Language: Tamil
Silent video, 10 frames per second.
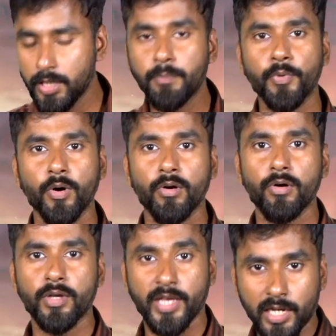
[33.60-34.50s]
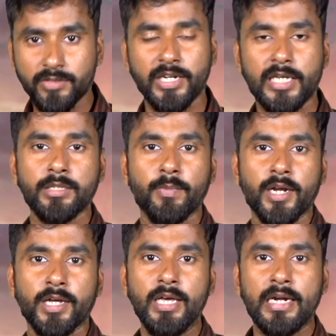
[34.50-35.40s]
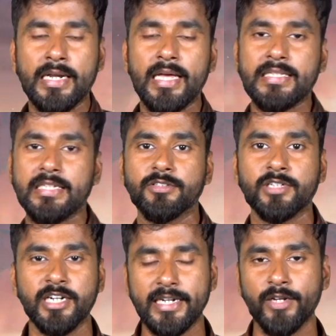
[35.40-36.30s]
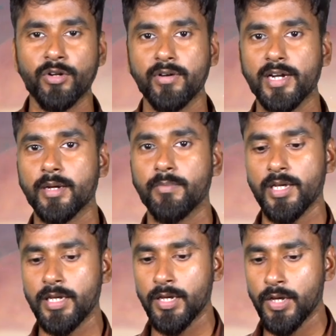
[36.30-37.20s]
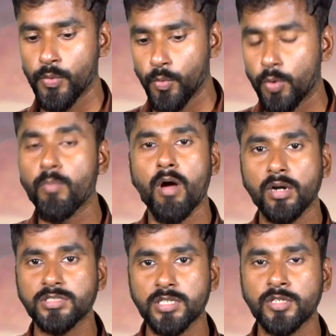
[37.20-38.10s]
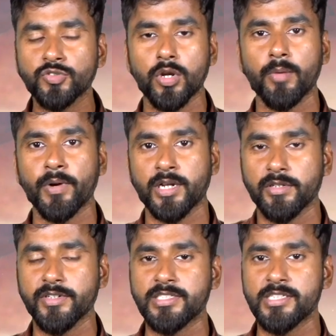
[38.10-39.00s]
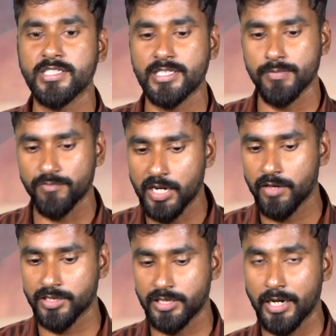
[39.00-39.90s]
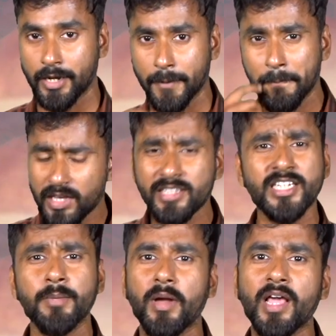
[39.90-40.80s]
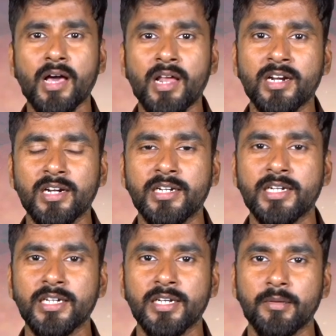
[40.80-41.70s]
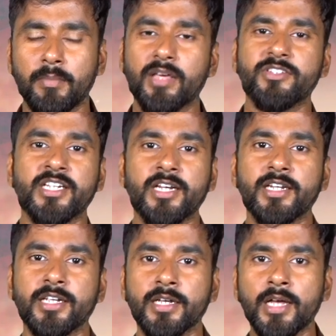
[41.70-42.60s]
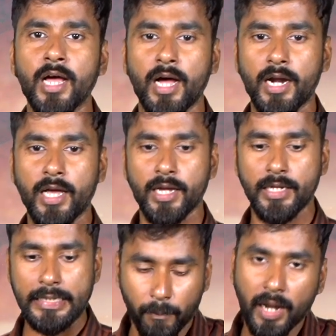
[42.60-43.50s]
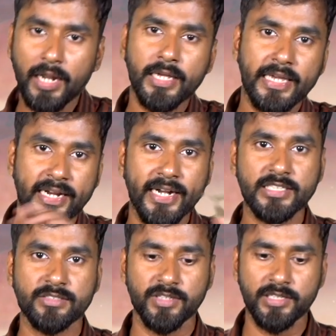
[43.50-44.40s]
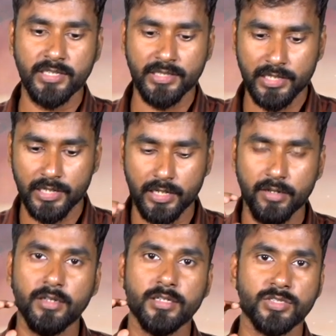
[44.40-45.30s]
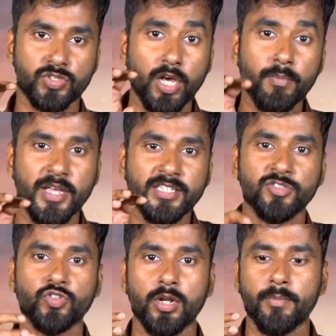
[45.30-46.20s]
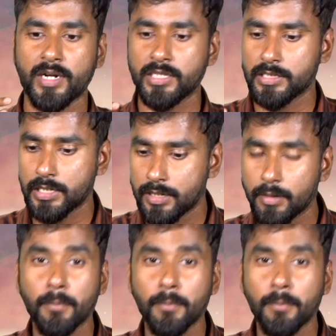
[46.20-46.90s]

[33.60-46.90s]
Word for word: இப்போது எங்கே வந்து நிற்குது பாருங்கள் ரெண்டாயிரத்தி இருபத்தி ரெண்டு டி டுவெண்ட்டி வேர்ல்டு கப்பில் ஒரு மான்சர்னு சொல்லப்படுற அந்த வெஸ்ட் இண்டீஸ் டீம் வெளில வந்திருக்காங்க இதுக்கு பல காரணங்கள் இருக்குது பல விஷயங்கள் இருக்குது ஆனால் பல கிரிக்கெட்டர்ஸ் வந்து இந்த ஸ்டார் பிளேஸ்னு சொல்லப்படுற இந்த